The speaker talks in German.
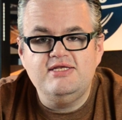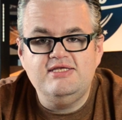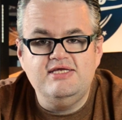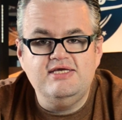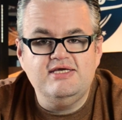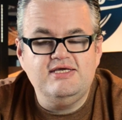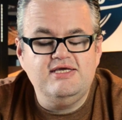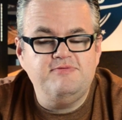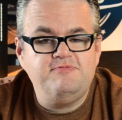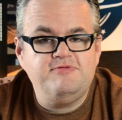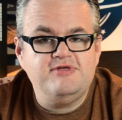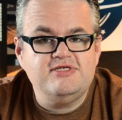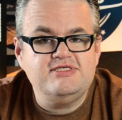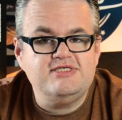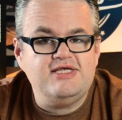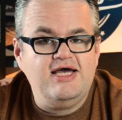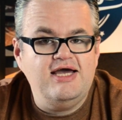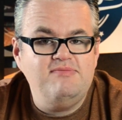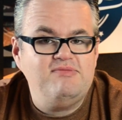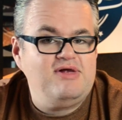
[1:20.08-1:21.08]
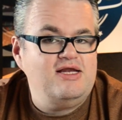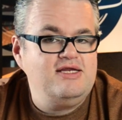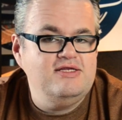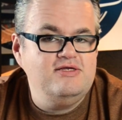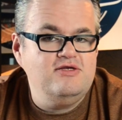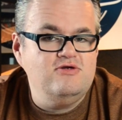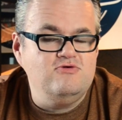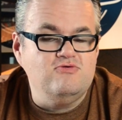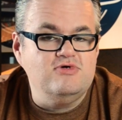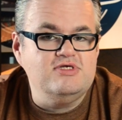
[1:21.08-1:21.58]
Die gibt es einmal
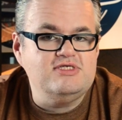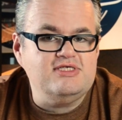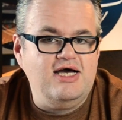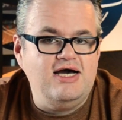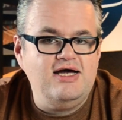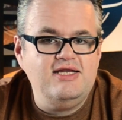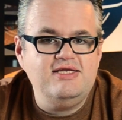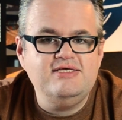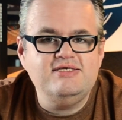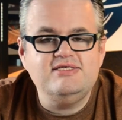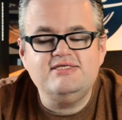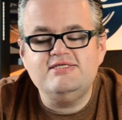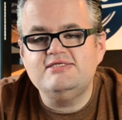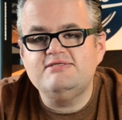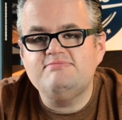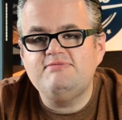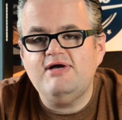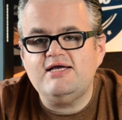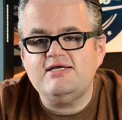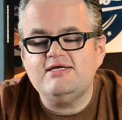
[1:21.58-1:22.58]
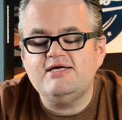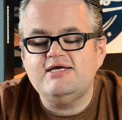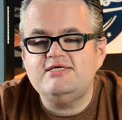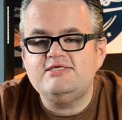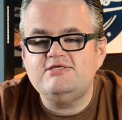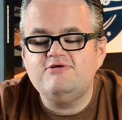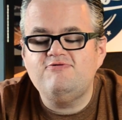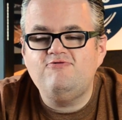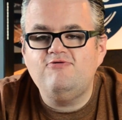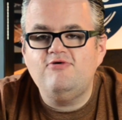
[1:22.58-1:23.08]
in den USA liegen diese
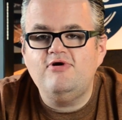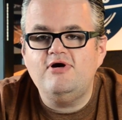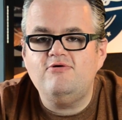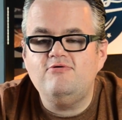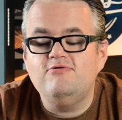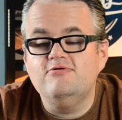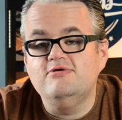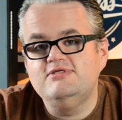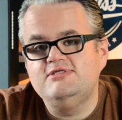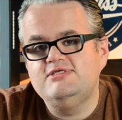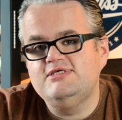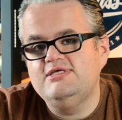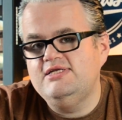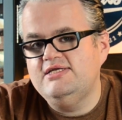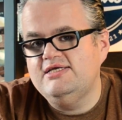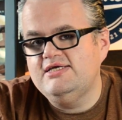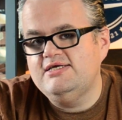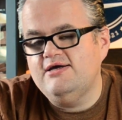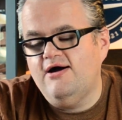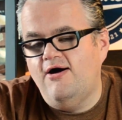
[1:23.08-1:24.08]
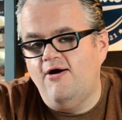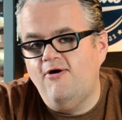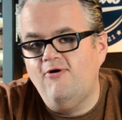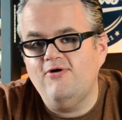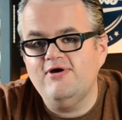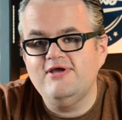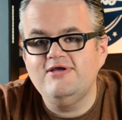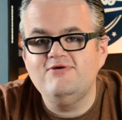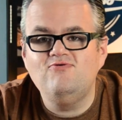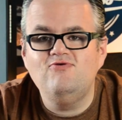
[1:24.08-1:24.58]
Markenrechte vor und sie liegen
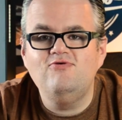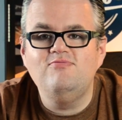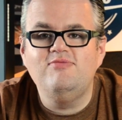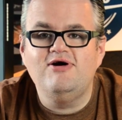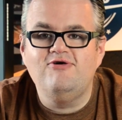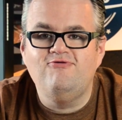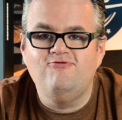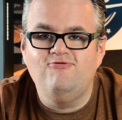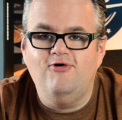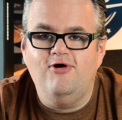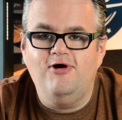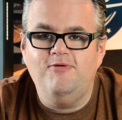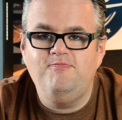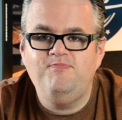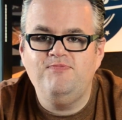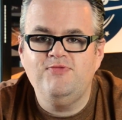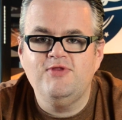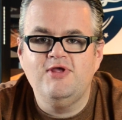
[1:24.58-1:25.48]
auch in Kuba vor.